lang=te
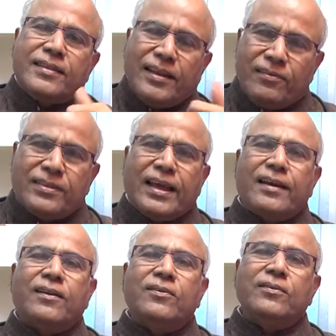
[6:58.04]

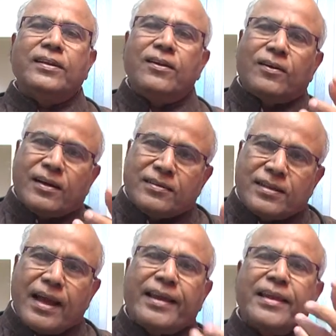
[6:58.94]
తెలివితేటలు నీ యొక్క
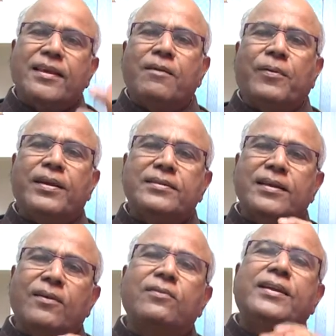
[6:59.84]
సాంకేతిక
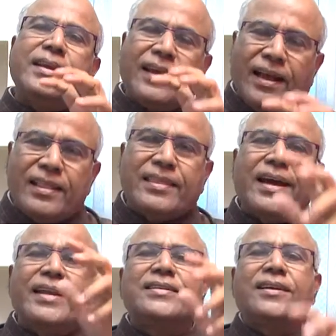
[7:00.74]
పరిజ్ఞానం టీకాలు
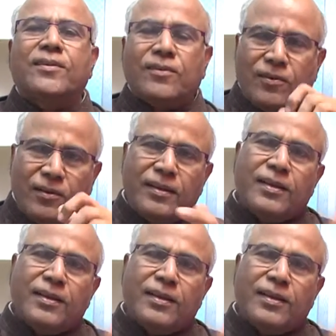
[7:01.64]
తయారు చేయడంలో